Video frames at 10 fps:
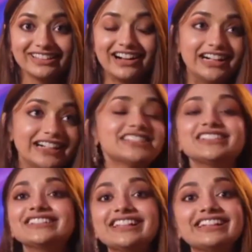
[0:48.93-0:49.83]
काश
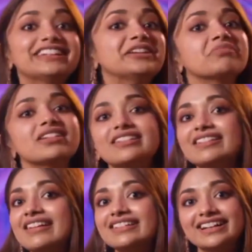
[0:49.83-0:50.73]
ये दिल्ली में नहीं
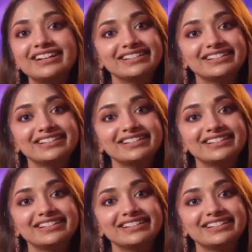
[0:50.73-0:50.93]
रहता